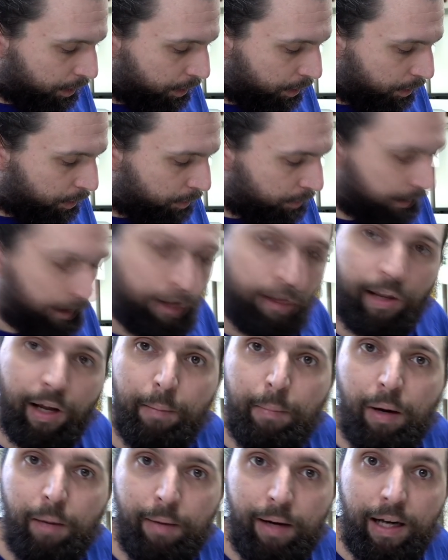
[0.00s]
Und jetzt
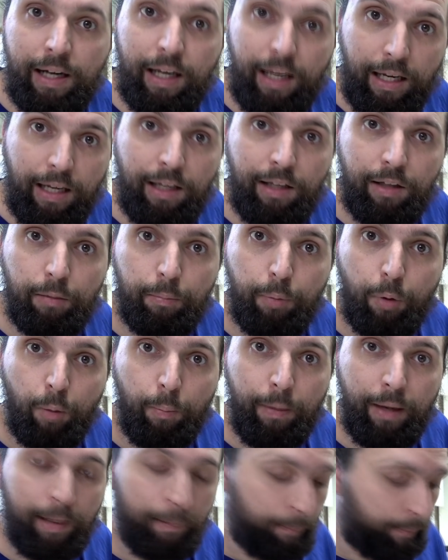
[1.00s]
haben wir aber halt echt ein
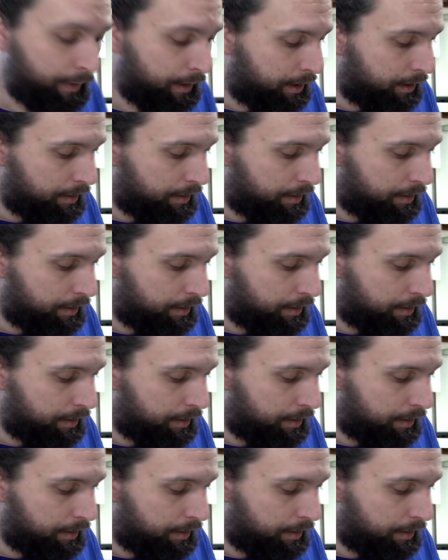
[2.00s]
Problem,